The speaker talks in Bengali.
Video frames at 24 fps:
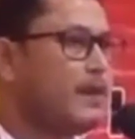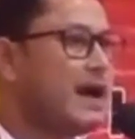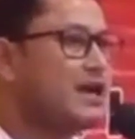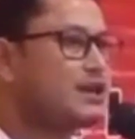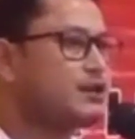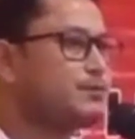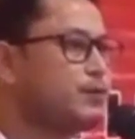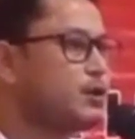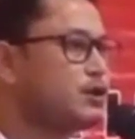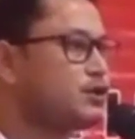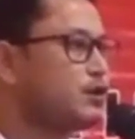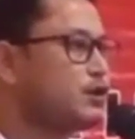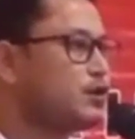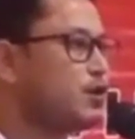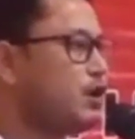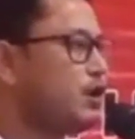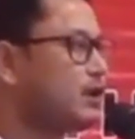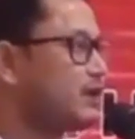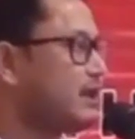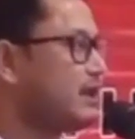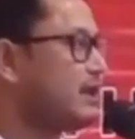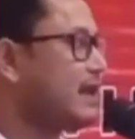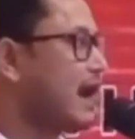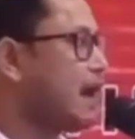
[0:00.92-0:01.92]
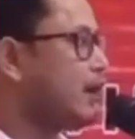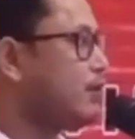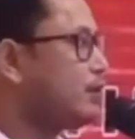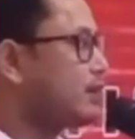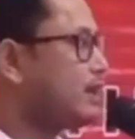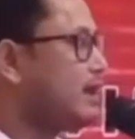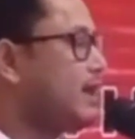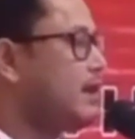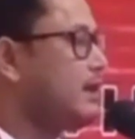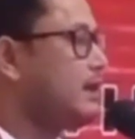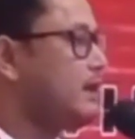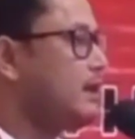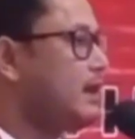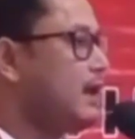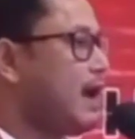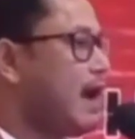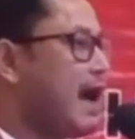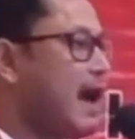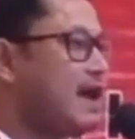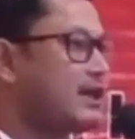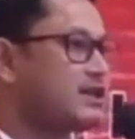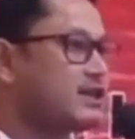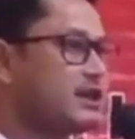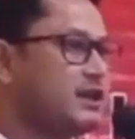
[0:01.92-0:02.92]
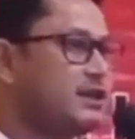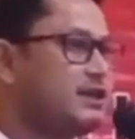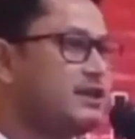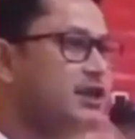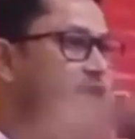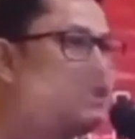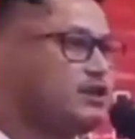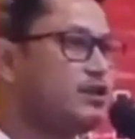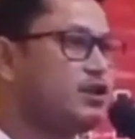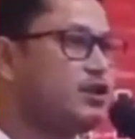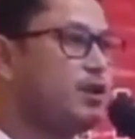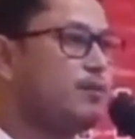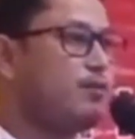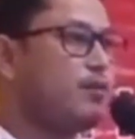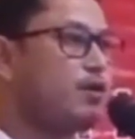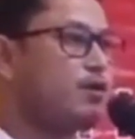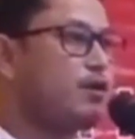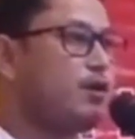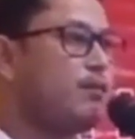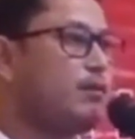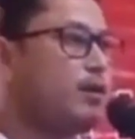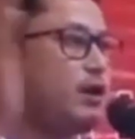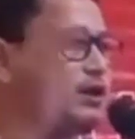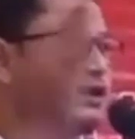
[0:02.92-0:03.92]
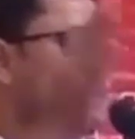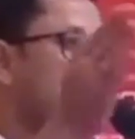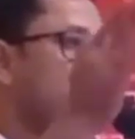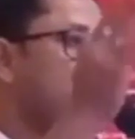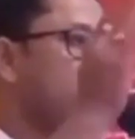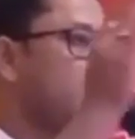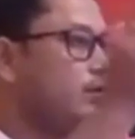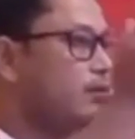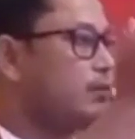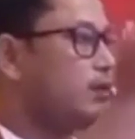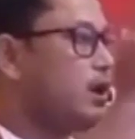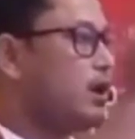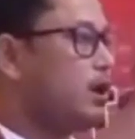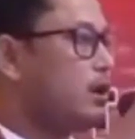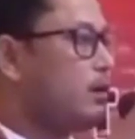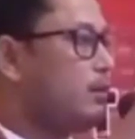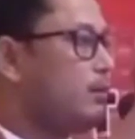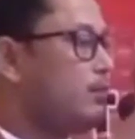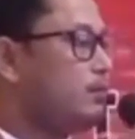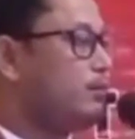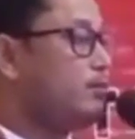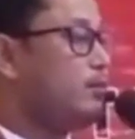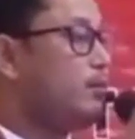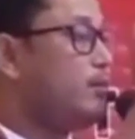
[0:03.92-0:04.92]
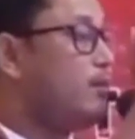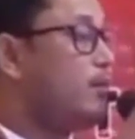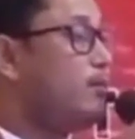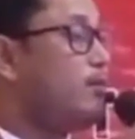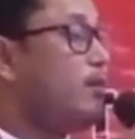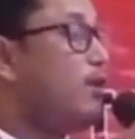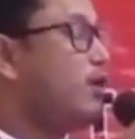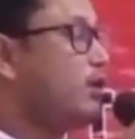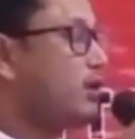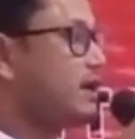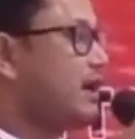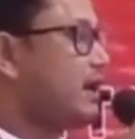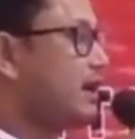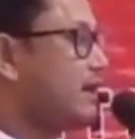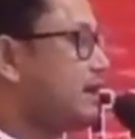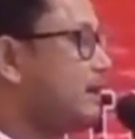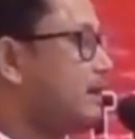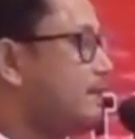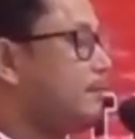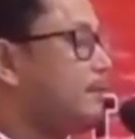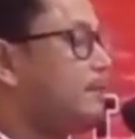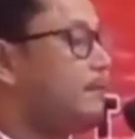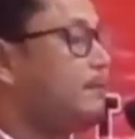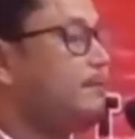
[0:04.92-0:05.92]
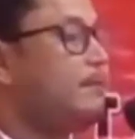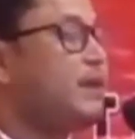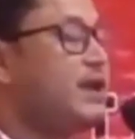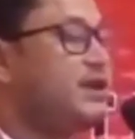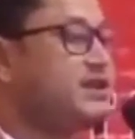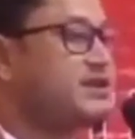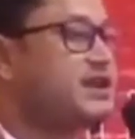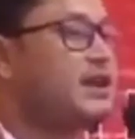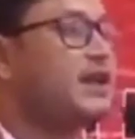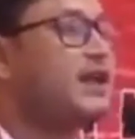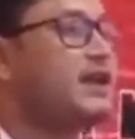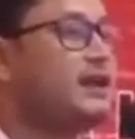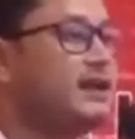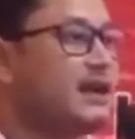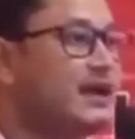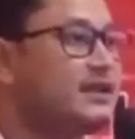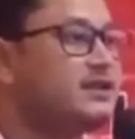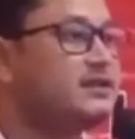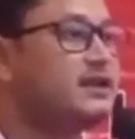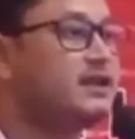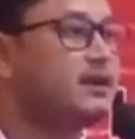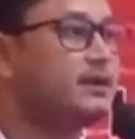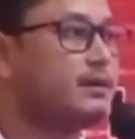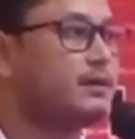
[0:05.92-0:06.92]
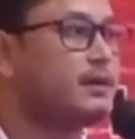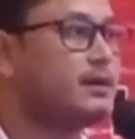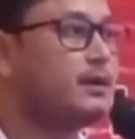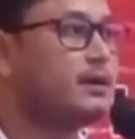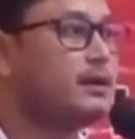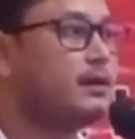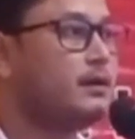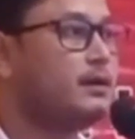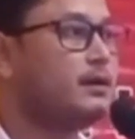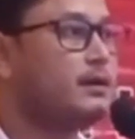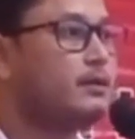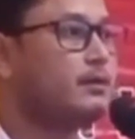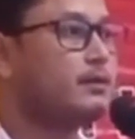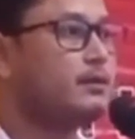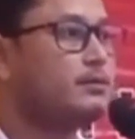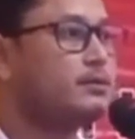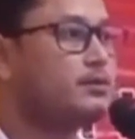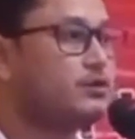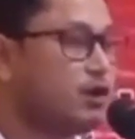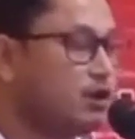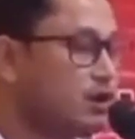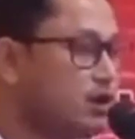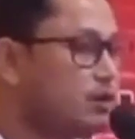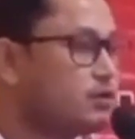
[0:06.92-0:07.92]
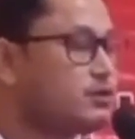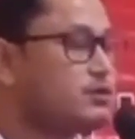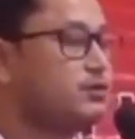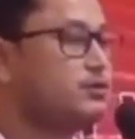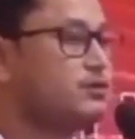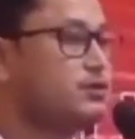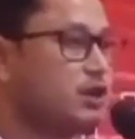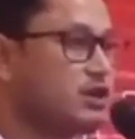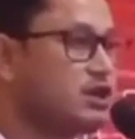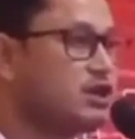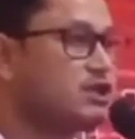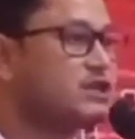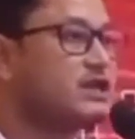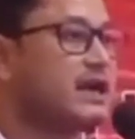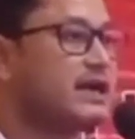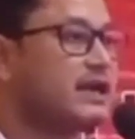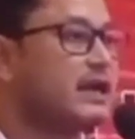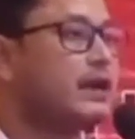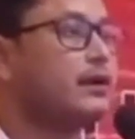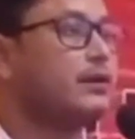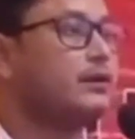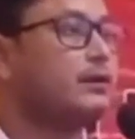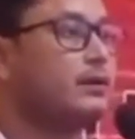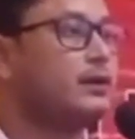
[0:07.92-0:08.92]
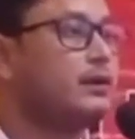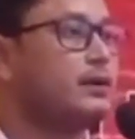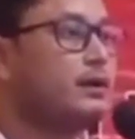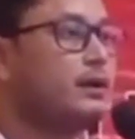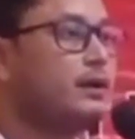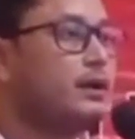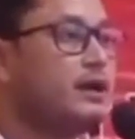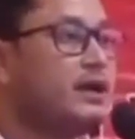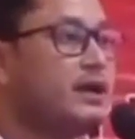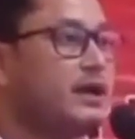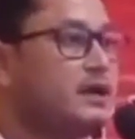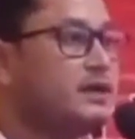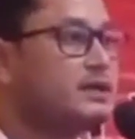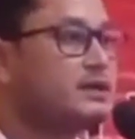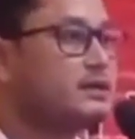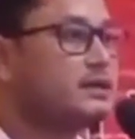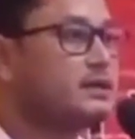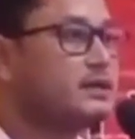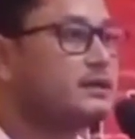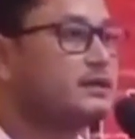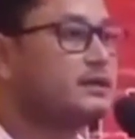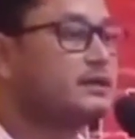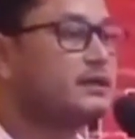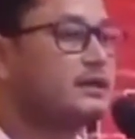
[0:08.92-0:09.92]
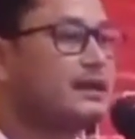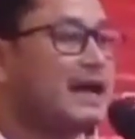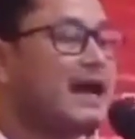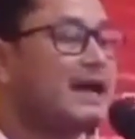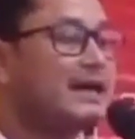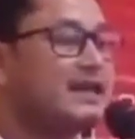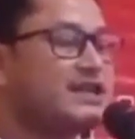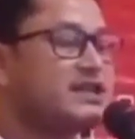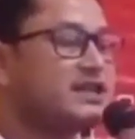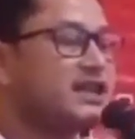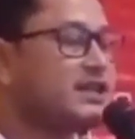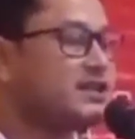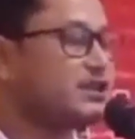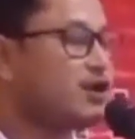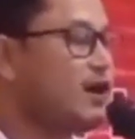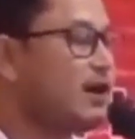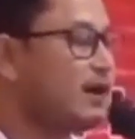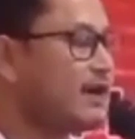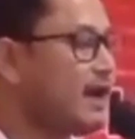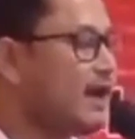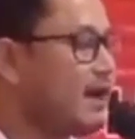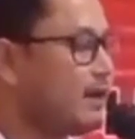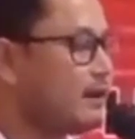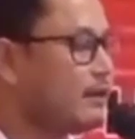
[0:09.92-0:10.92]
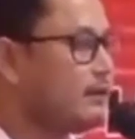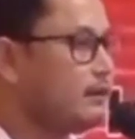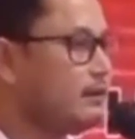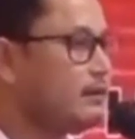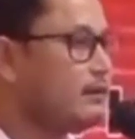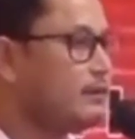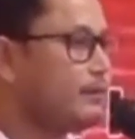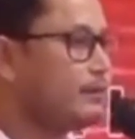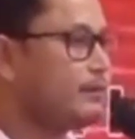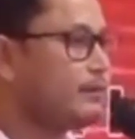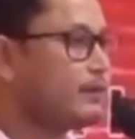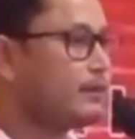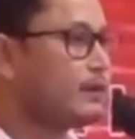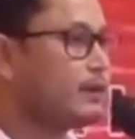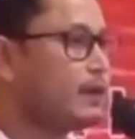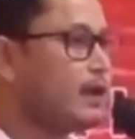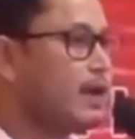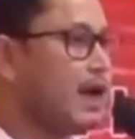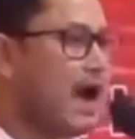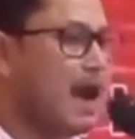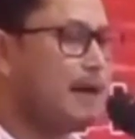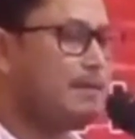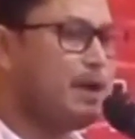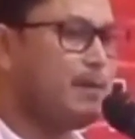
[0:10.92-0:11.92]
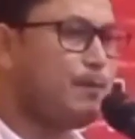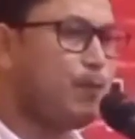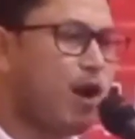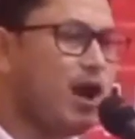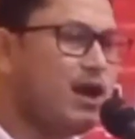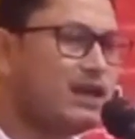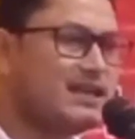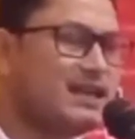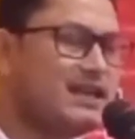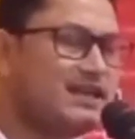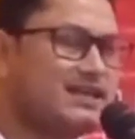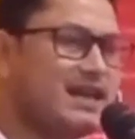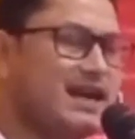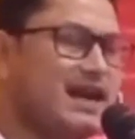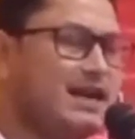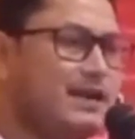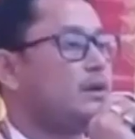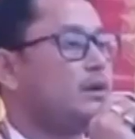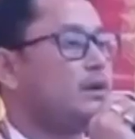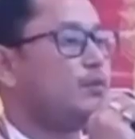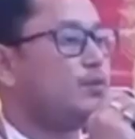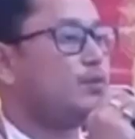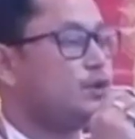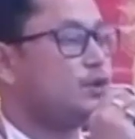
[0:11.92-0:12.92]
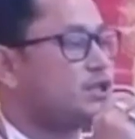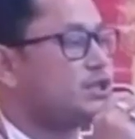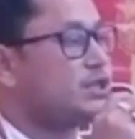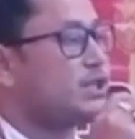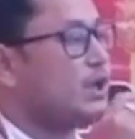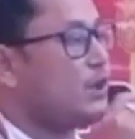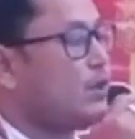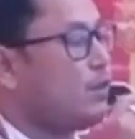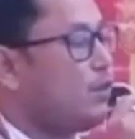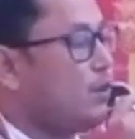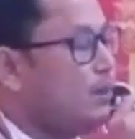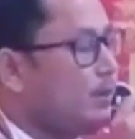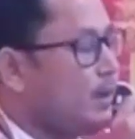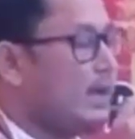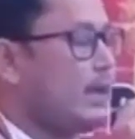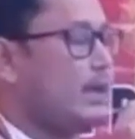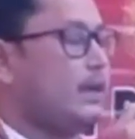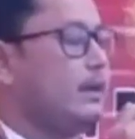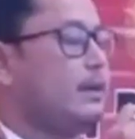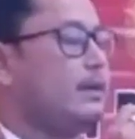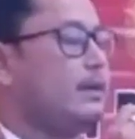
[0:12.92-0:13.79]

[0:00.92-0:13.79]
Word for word: পাঁচ বছর হতে না হতেই আজকে দ্বিতীয় মুখ্যমন্ত্রী মুখ দেখতে পেয়েছে এই রাজ্যের জনসাধারণ বন্ধুগণ এটা আমাদেরকে বুঝতে হবে